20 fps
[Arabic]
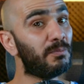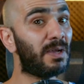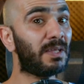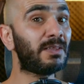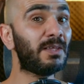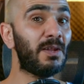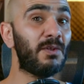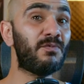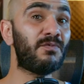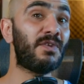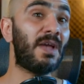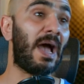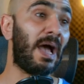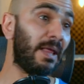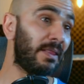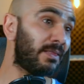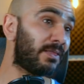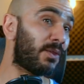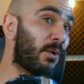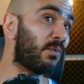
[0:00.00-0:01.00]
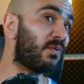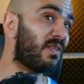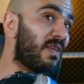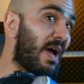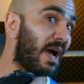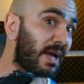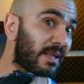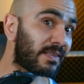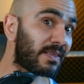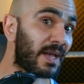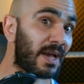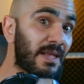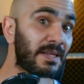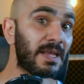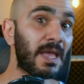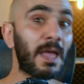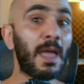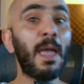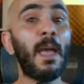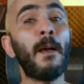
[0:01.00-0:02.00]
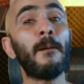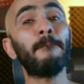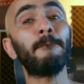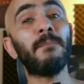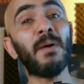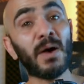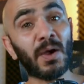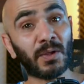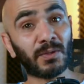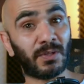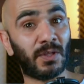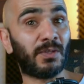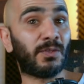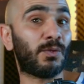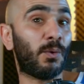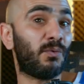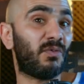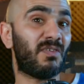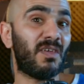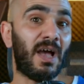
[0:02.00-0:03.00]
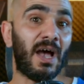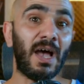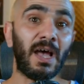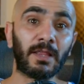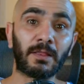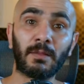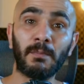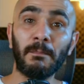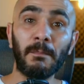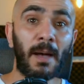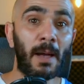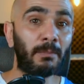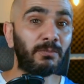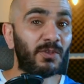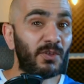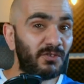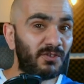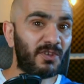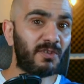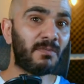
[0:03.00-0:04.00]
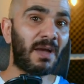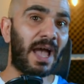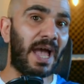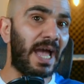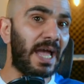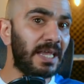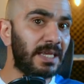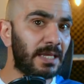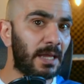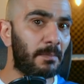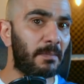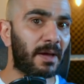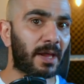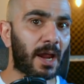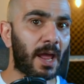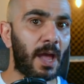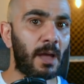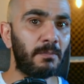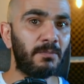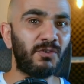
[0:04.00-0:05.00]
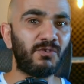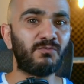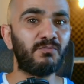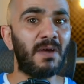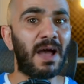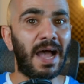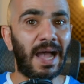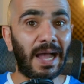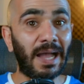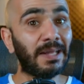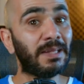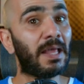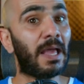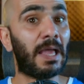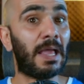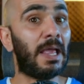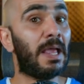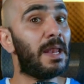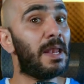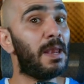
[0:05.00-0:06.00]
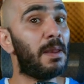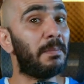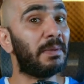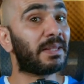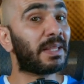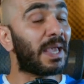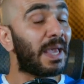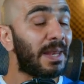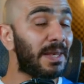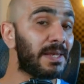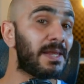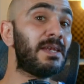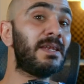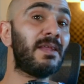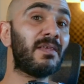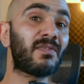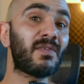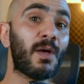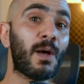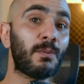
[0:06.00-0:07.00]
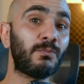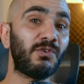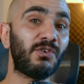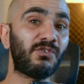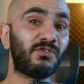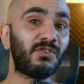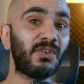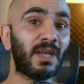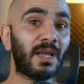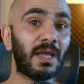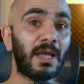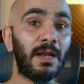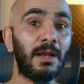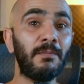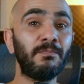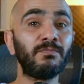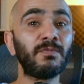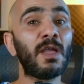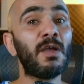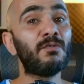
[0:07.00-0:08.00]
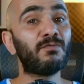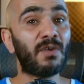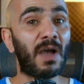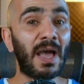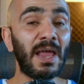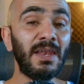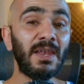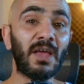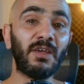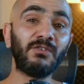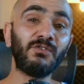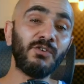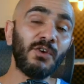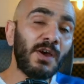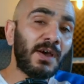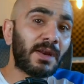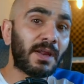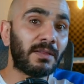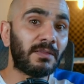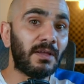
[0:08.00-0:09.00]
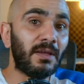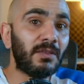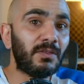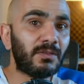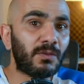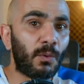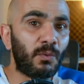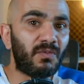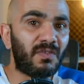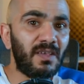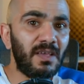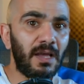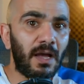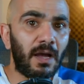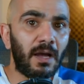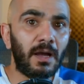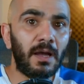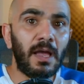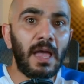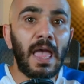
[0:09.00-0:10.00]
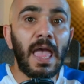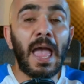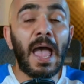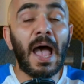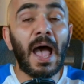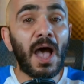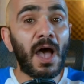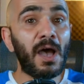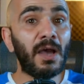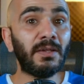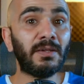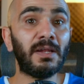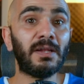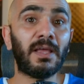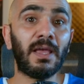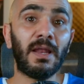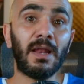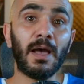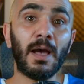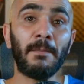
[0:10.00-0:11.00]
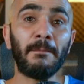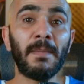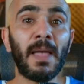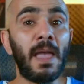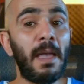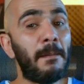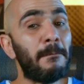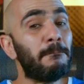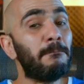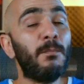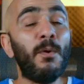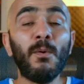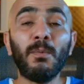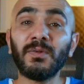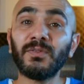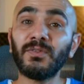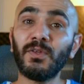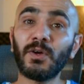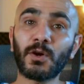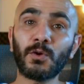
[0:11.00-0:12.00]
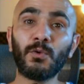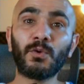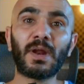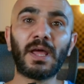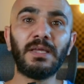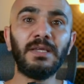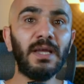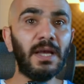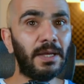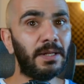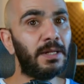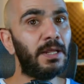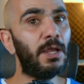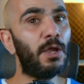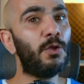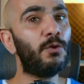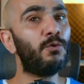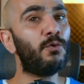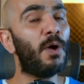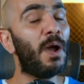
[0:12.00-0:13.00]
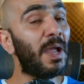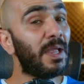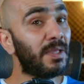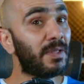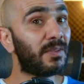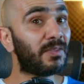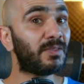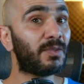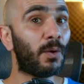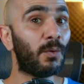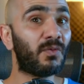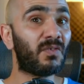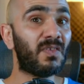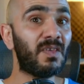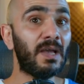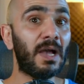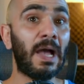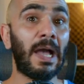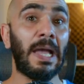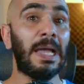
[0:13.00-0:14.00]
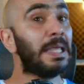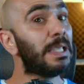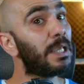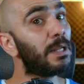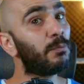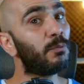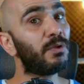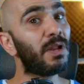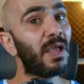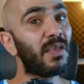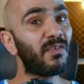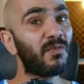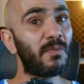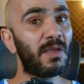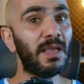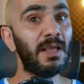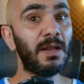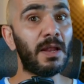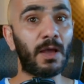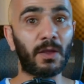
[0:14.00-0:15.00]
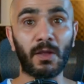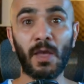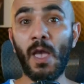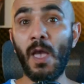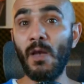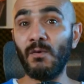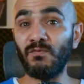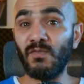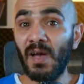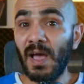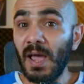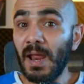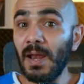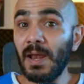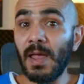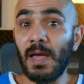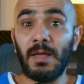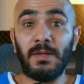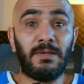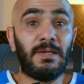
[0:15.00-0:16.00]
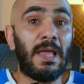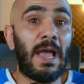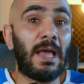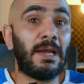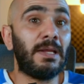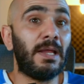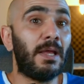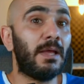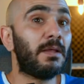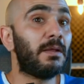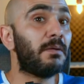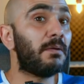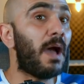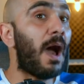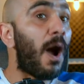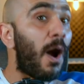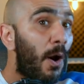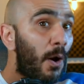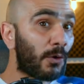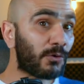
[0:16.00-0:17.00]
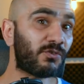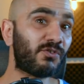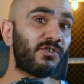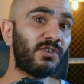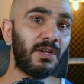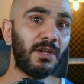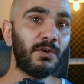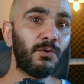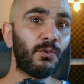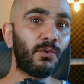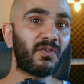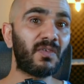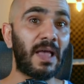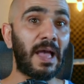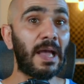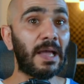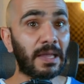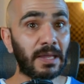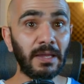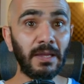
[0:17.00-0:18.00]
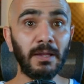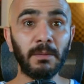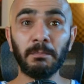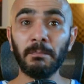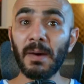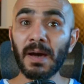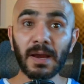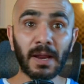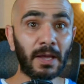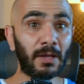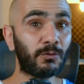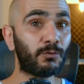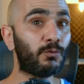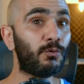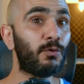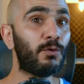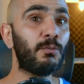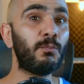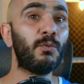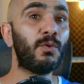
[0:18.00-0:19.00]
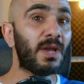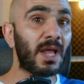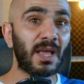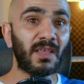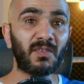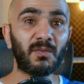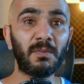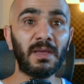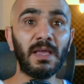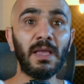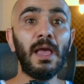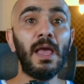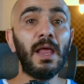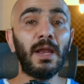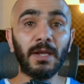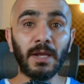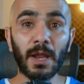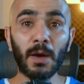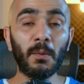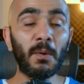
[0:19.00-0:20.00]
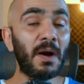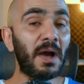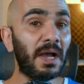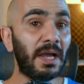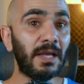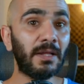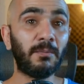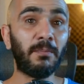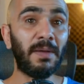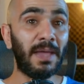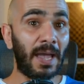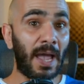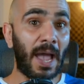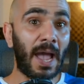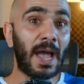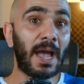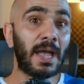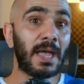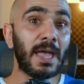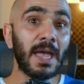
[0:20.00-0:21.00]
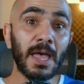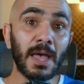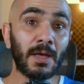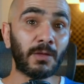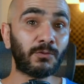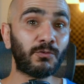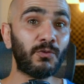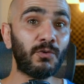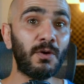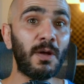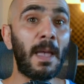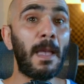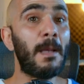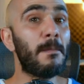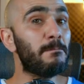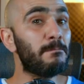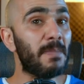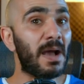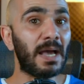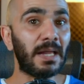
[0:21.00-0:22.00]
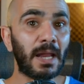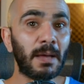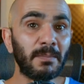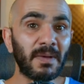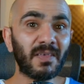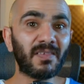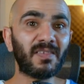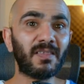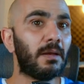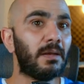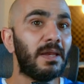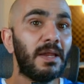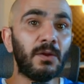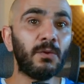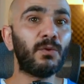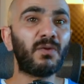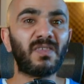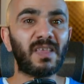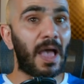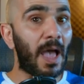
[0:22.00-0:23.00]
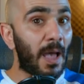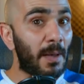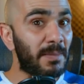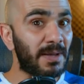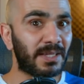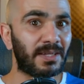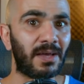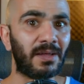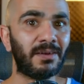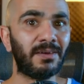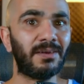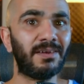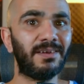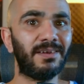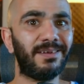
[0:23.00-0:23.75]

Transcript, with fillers: مختلفة عن توزيعات تانية بعض التوزيعات ما بتجي مع اي برامج ما عدا اللي بتخلي النظام يشتغل تشتغل فهلا شهرة التوزيعة هذا الكلام مو بالضرورة يعني انه هي التوزيعة هي المناسبة إلك فهلا يعني ارتش لينوكس اكيد ما راح تكون مناسبه لواحد بحياته ما لمس لينوكس ابدا